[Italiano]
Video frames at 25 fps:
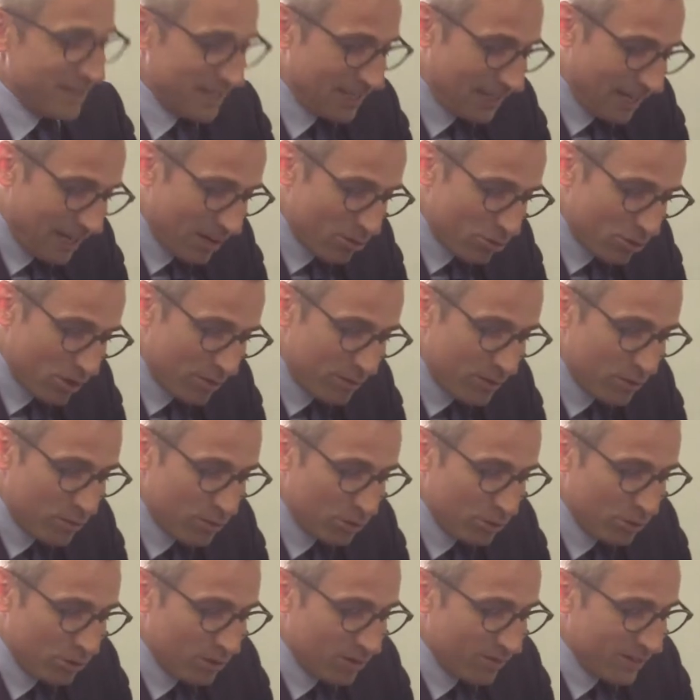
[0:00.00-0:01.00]
in causa, a mio
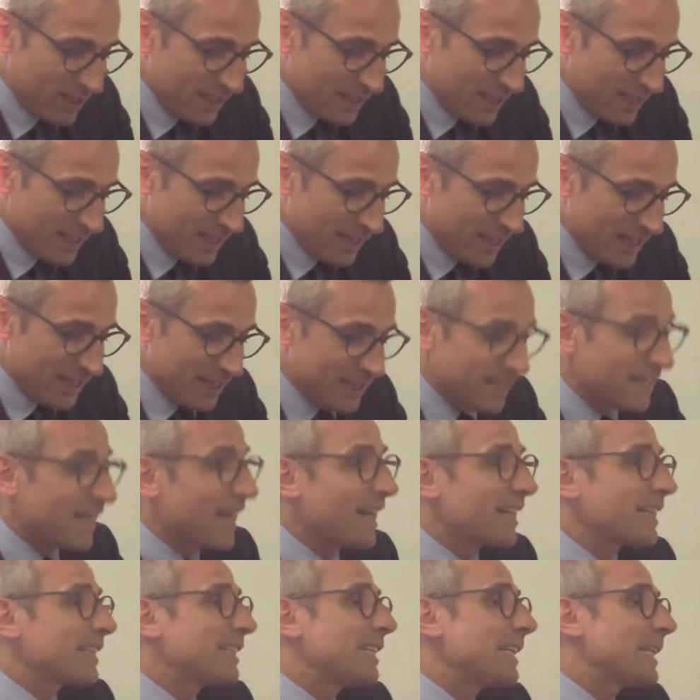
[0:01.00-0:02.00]
modo di vedere, i
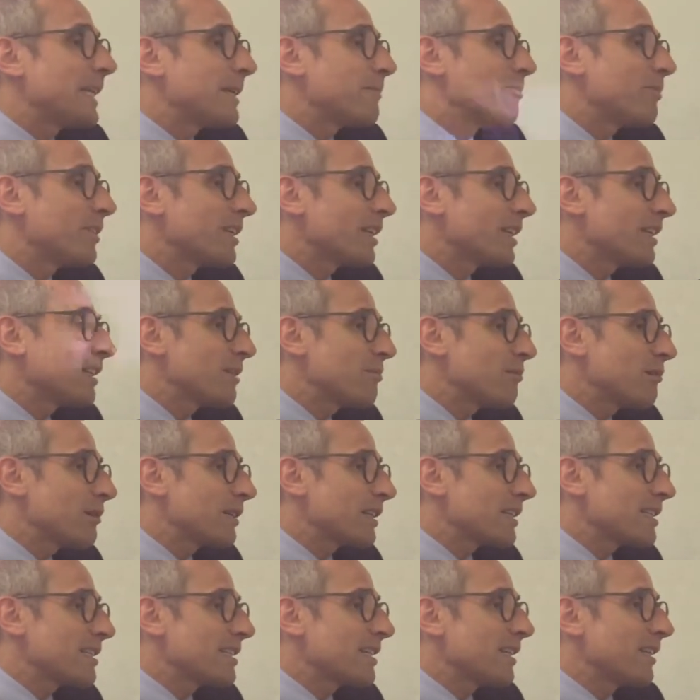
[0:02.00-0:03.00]
cardini della
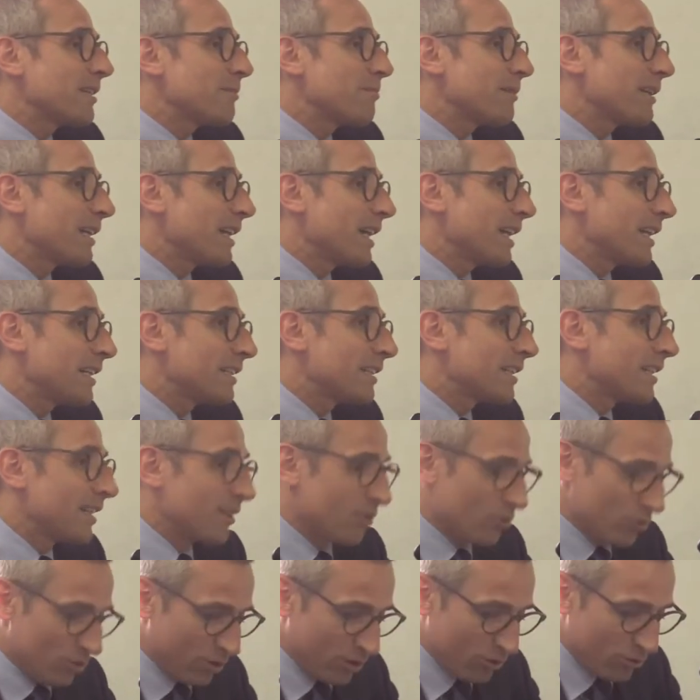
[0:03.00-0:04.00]
democrazia liberale della
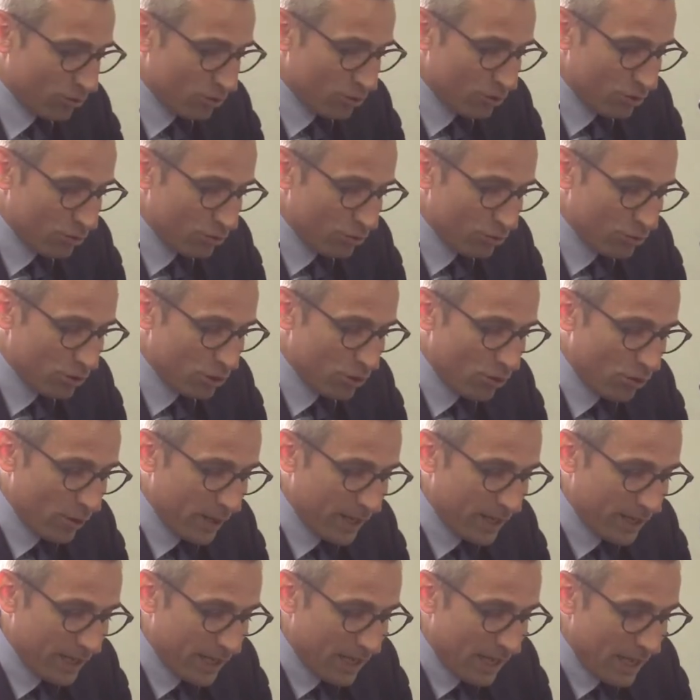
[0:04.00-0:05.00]
nostra
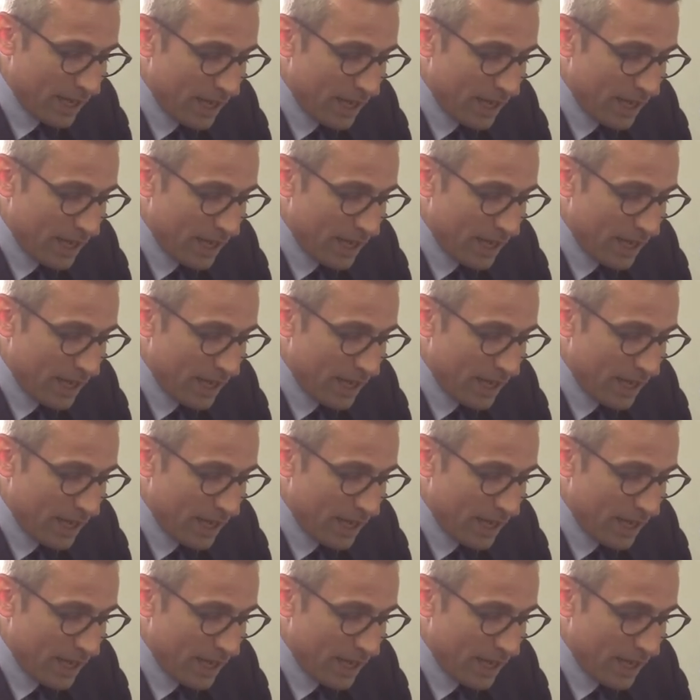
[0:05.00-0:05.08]
Costituzione,